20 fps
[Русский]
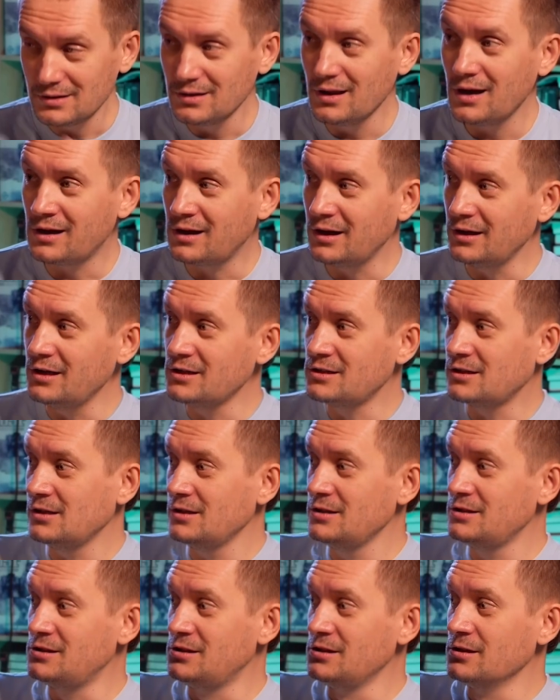Однако,
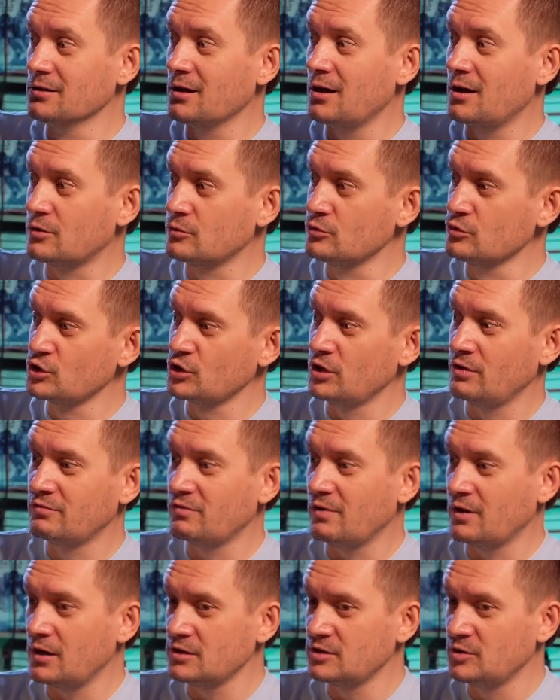если сила оружия в
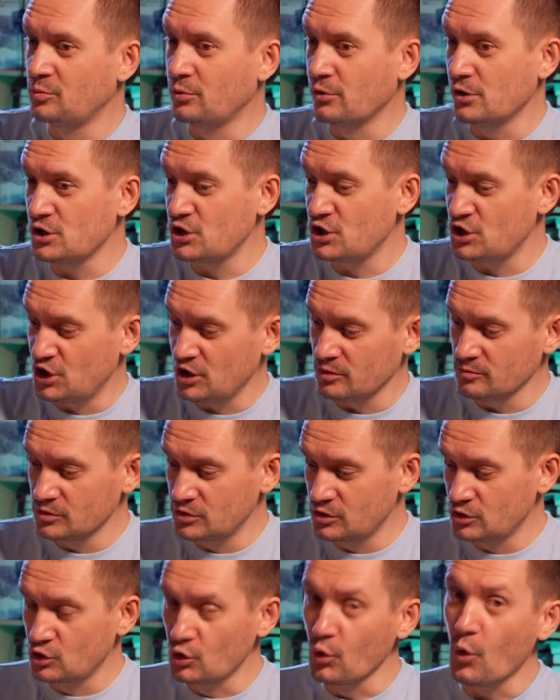два раза больше, чем
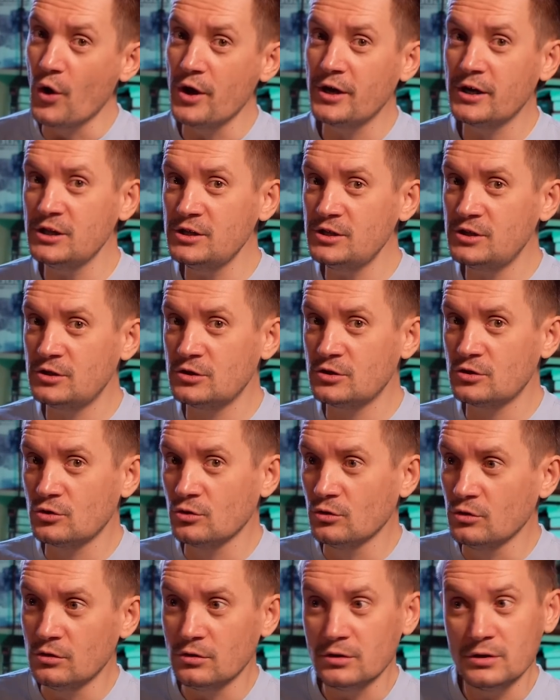стойкость,
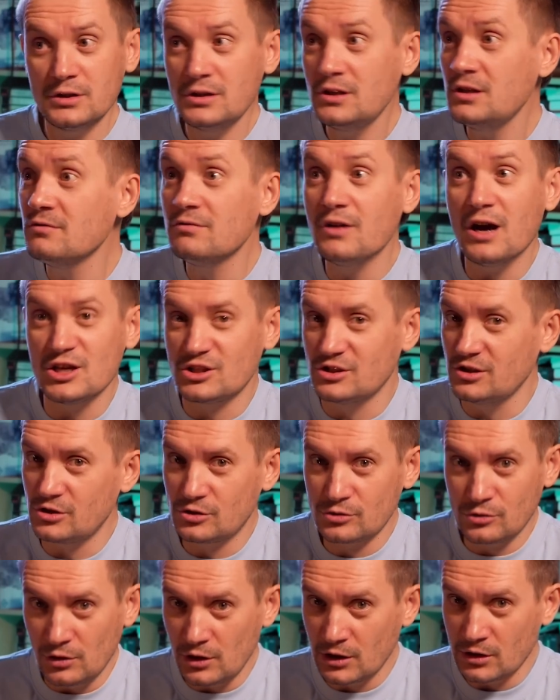то неважно,
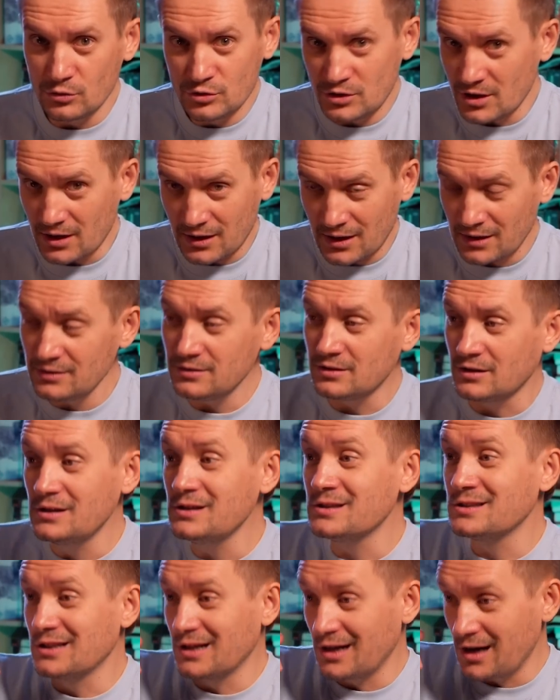сколько у тебя ран,
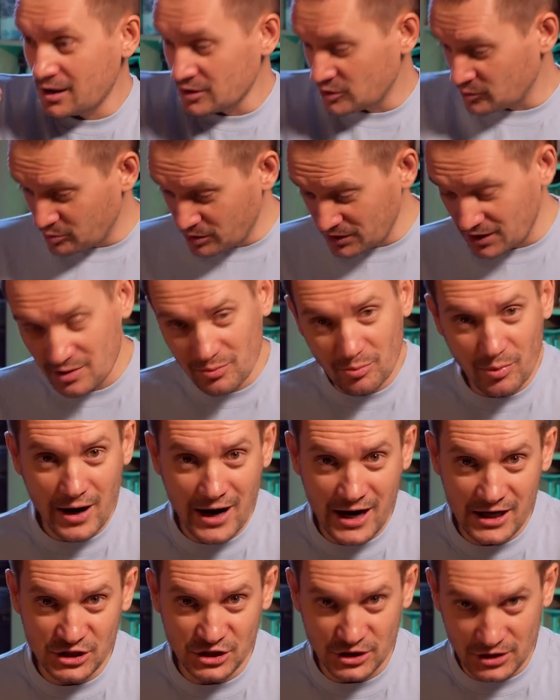ты сразу
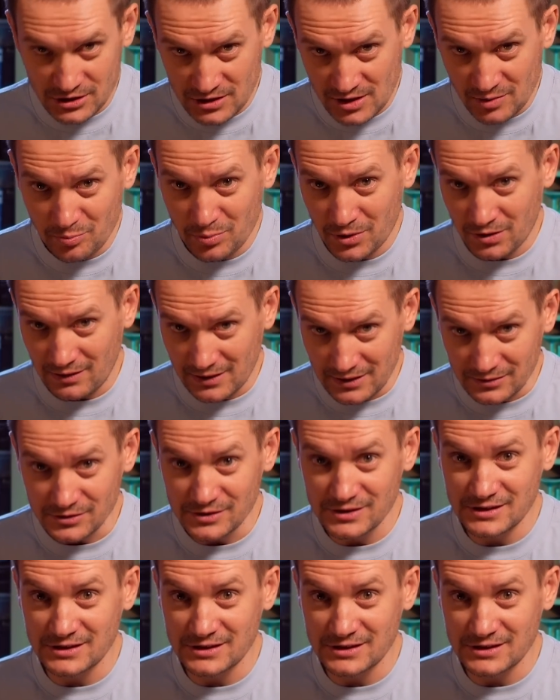погибаешь, если провалил